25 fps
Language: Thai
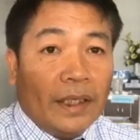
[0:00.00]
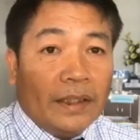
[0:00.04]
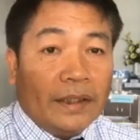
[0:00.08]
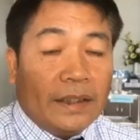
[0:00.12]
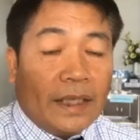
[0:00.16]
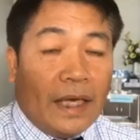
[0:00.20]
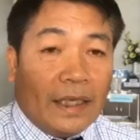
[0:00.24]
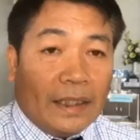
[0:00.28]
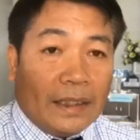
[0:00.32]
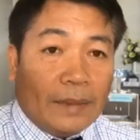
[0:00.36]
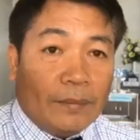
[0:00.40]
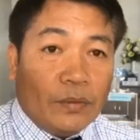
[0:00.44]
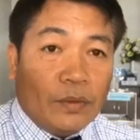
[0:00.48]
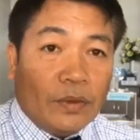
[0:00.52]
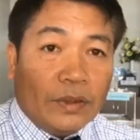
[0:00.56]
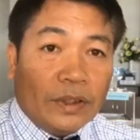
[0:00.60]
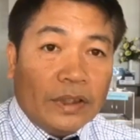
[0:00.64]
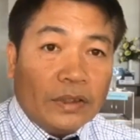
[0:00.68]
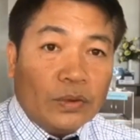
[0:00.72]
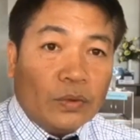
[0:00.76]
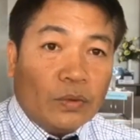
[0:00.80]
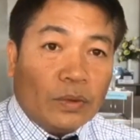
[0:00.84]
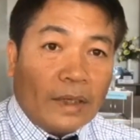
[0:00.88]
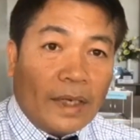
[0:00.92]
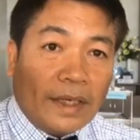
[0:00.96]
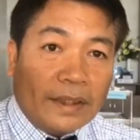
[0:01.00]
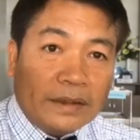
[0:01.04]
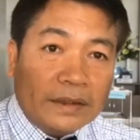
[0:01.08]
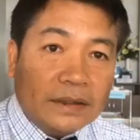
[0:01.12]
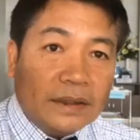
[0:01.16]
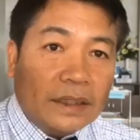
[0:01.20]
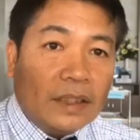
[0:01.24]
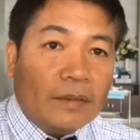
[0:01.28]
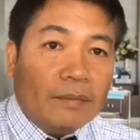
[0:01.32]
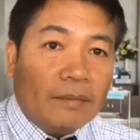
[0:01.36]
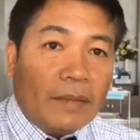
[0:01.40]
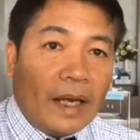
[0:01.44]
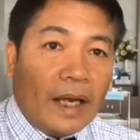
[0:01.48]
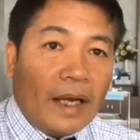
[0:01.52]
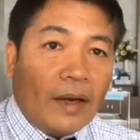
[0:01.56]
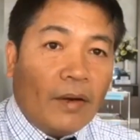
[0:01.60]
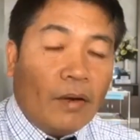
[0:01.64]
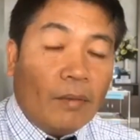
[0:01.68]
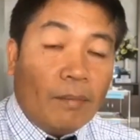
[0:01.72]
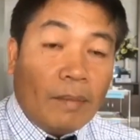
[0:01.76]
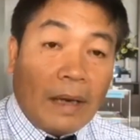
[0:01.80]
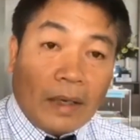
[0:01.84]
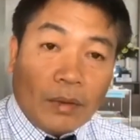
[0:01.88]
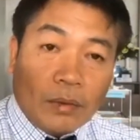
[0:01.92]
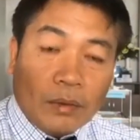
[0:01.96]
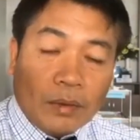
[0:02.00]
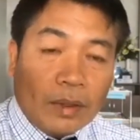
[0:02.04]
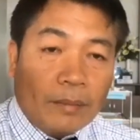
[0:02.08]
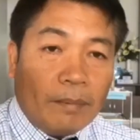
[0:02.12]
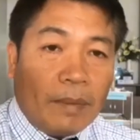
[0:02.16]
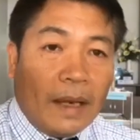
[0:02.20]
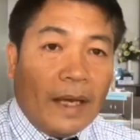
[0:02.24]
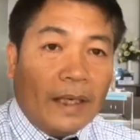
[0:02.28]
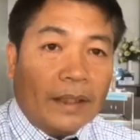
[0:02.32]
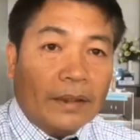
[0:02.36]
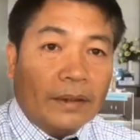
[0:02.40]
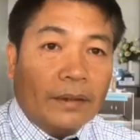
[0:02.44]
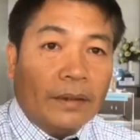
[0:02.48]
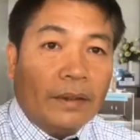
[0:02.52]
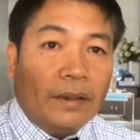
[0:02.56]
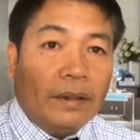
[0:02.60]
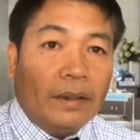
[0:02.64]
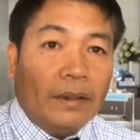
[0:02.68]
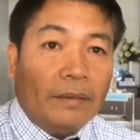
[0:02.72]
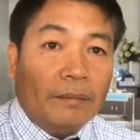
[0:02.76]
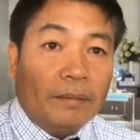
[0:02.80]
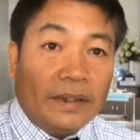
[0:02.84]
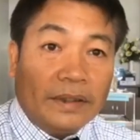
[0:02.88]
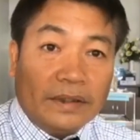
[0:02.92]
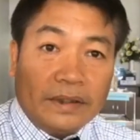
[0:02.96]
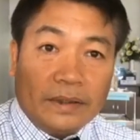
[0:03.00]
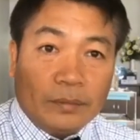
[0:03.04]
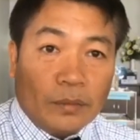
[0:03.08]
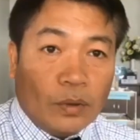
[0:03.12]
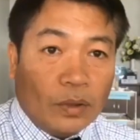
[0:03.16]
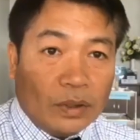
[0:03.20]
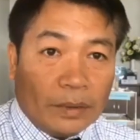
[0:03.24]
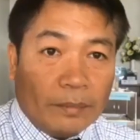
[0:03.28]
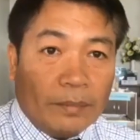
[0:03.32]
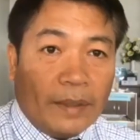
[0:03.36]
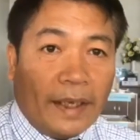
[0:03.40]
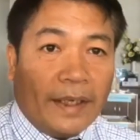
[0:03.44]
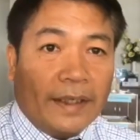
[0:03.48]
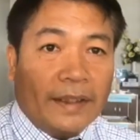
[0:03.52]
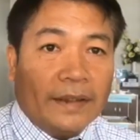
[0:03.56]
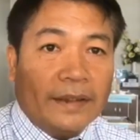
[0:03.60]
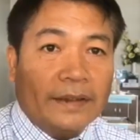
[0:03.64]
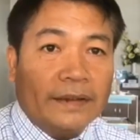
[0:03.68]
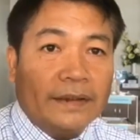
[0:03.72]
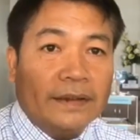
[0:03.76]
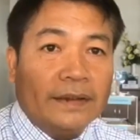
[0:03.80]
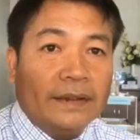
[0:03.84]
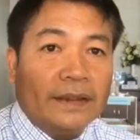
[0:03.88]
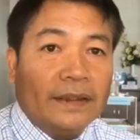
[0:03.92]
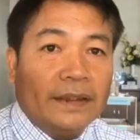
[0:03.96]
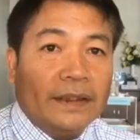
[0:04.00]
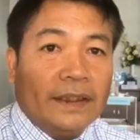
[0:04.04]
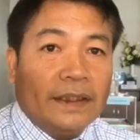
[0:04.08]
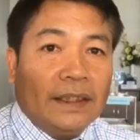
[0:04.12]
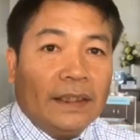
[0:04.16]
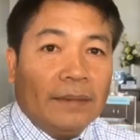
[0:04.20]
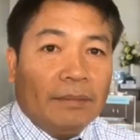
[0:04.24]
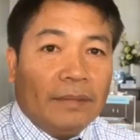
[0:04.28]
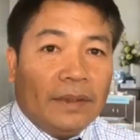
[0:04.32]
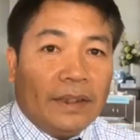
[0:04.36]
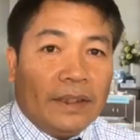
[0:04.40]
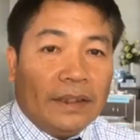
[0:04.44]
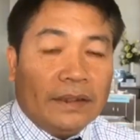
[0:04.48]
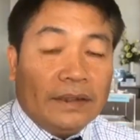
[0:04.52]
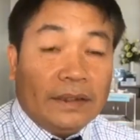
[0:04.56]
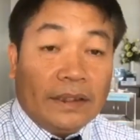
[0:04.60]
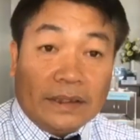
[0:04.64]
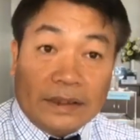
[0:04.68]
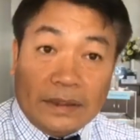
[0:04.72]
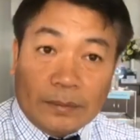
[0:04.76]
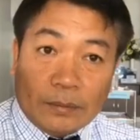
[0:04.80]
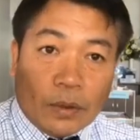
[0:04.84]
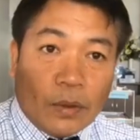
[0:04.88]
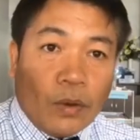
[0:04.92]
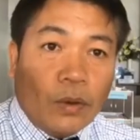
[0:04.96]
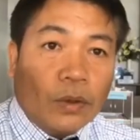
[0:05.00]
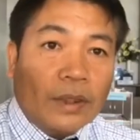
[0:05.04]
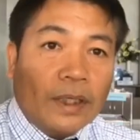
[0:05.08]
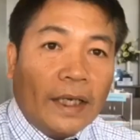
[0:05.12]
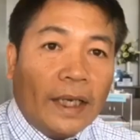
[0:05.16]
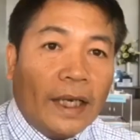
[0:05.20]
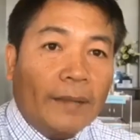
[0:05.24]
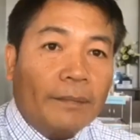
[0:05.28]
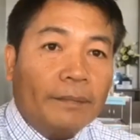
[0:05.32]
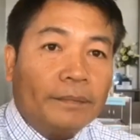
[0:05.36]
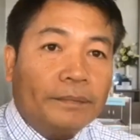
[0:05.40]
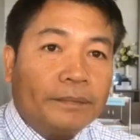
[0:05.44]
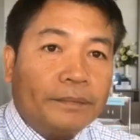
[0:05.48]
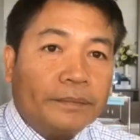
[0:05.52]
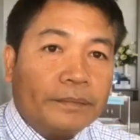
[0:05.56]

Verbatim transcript: จากจำนวนที่ส่งรายชื่อเข้ามาของพรรครัฐบาลก็มี10กว่าตำแหน่ง มี40กว่าคนนะครับ